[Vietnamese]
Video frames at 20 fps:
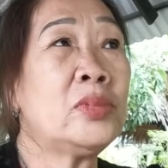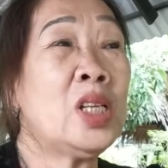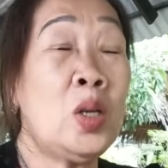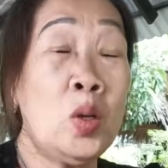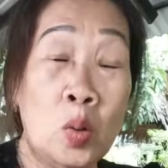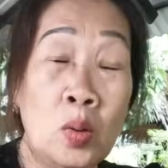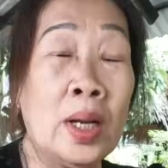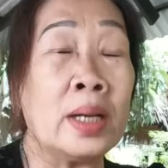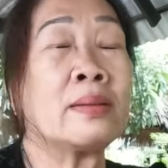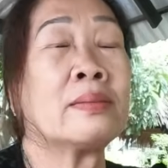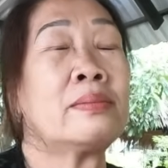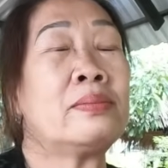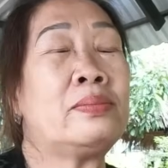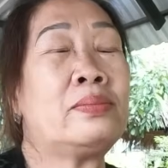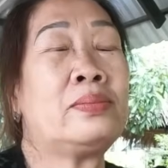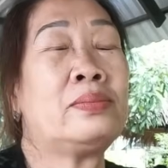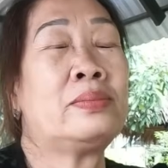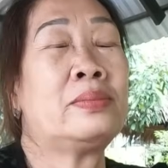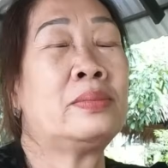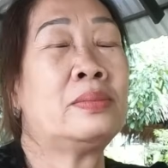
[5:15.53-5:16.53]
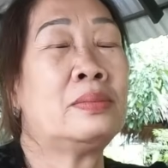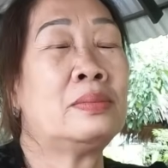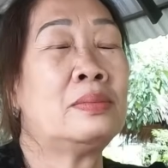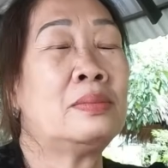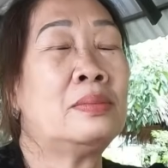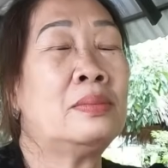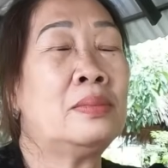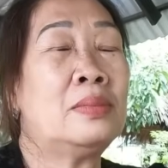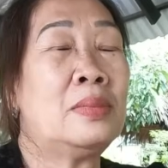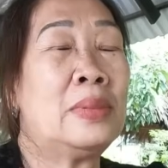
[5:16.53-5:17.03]
đi du lịch
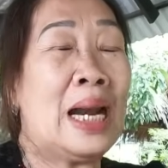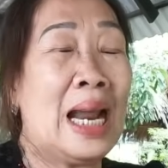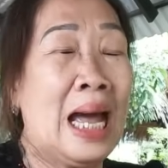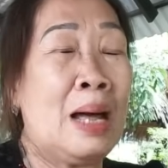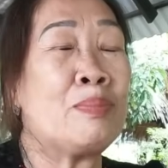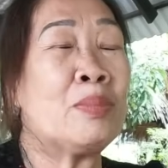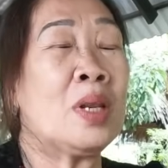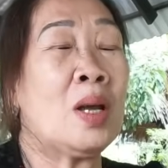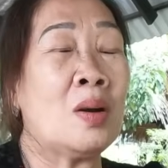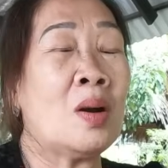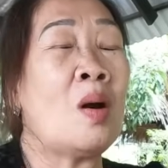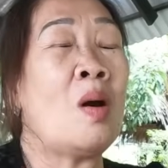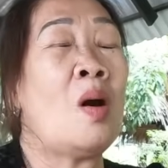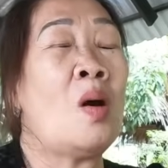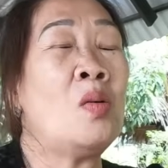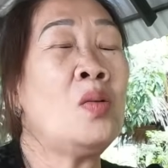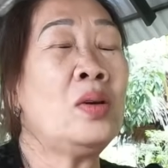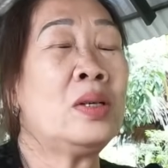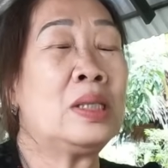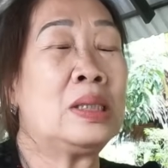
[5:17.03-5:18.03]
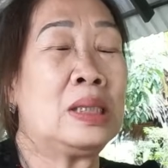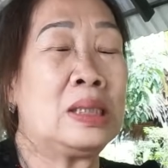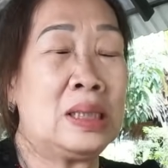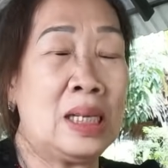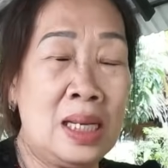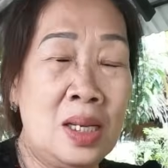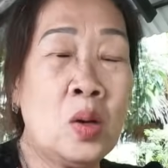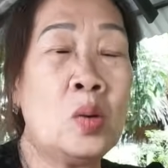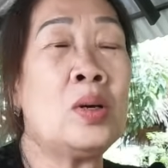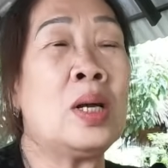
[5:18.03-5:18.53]
làm cực khổ
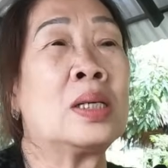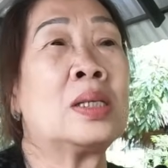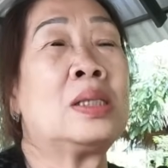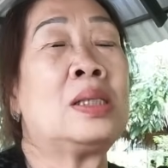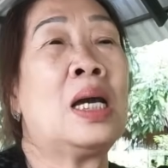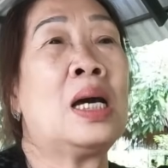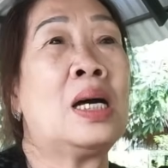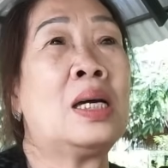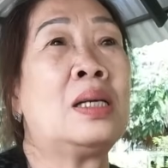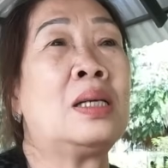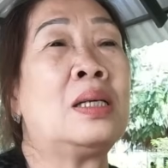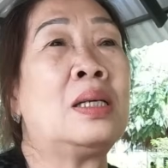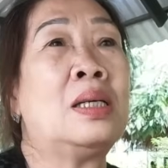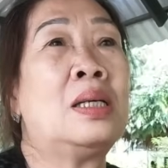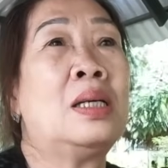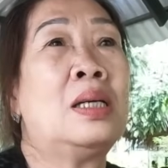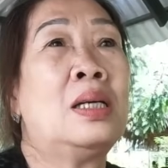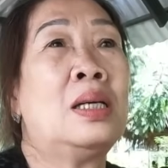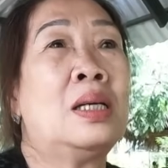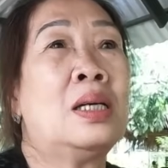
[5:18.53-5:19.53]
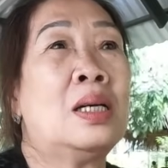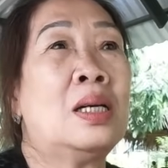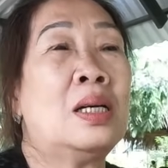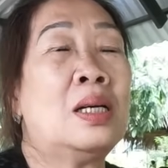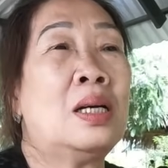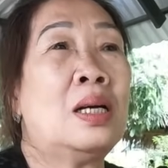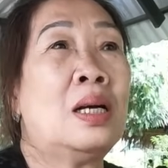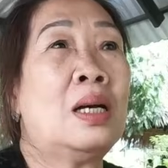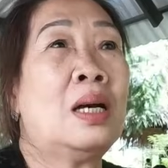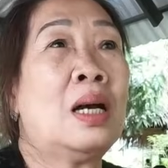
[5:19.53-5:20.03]
đi du lịch chơi ừ.
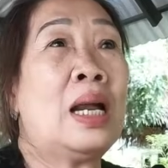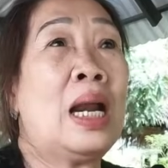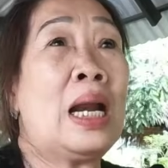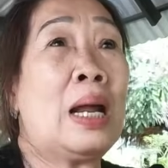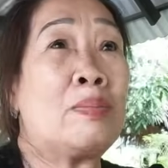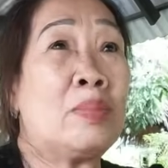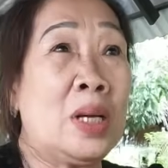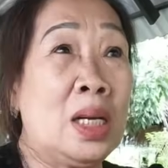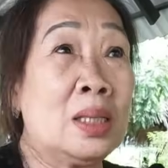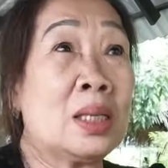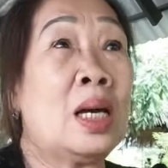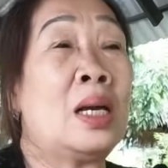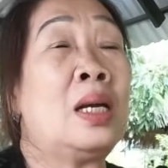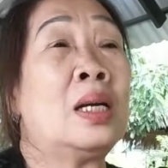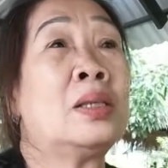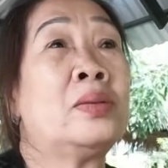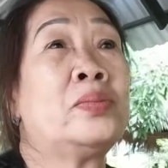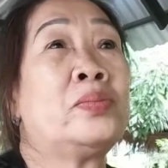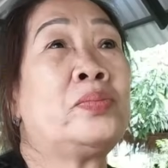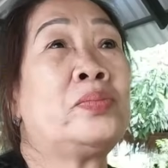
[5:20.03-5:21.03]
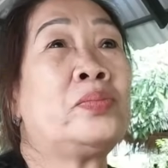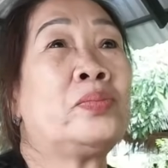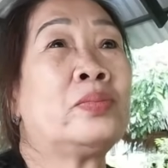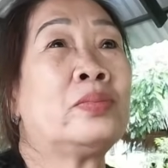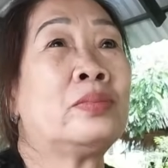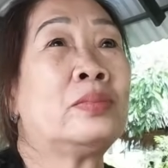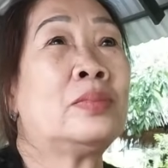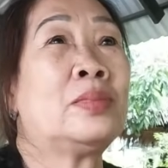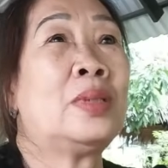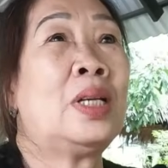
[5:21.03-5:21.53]
à, hãy làm từ thiện
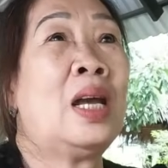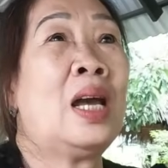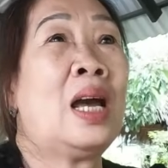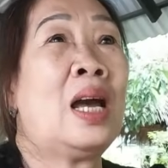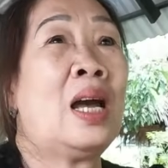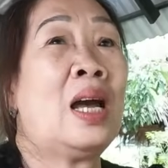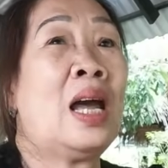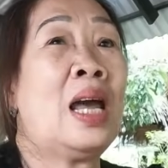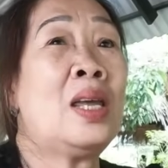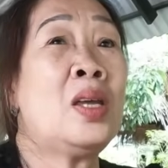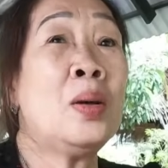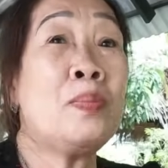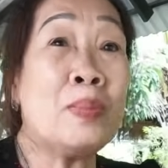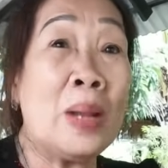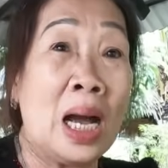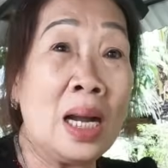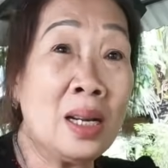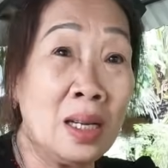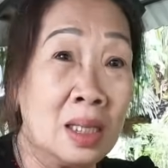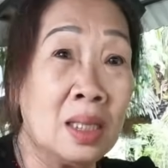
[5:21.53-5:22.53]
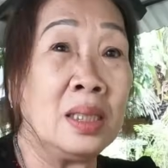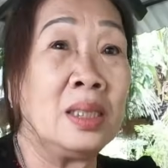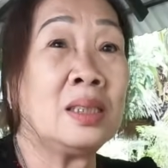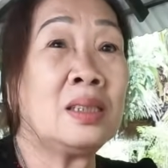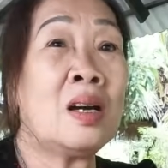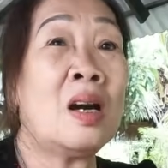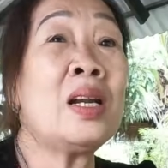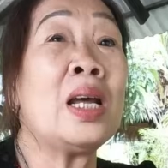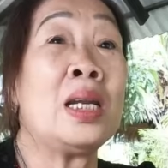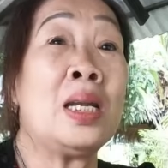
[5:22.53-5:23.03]
và hay giúp đỡ người
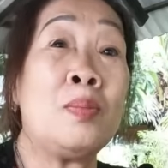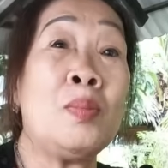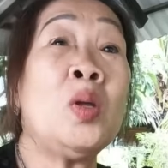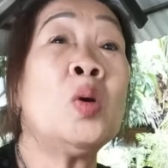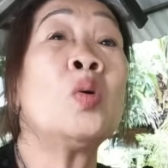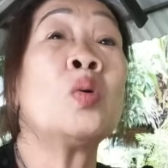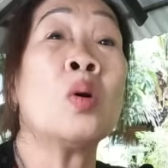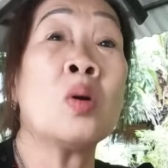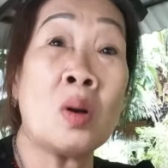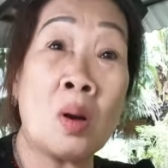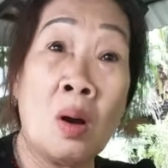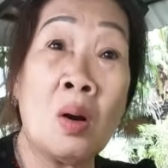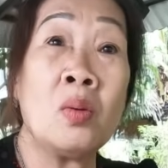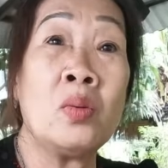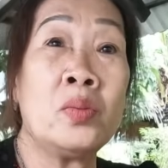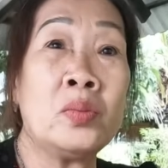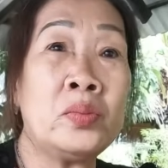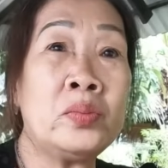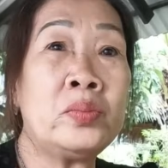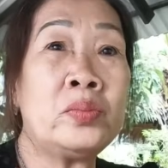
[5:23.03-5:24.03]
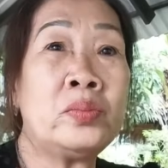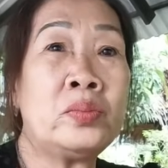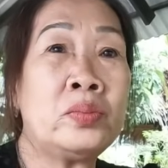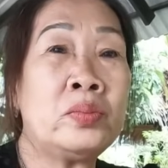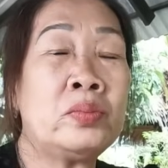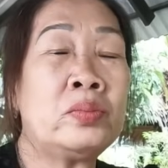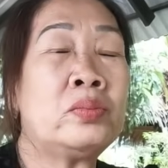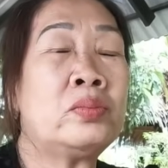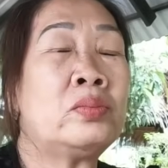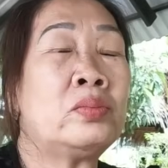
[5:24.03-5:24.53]
đó là niềm vui của cô Yeah.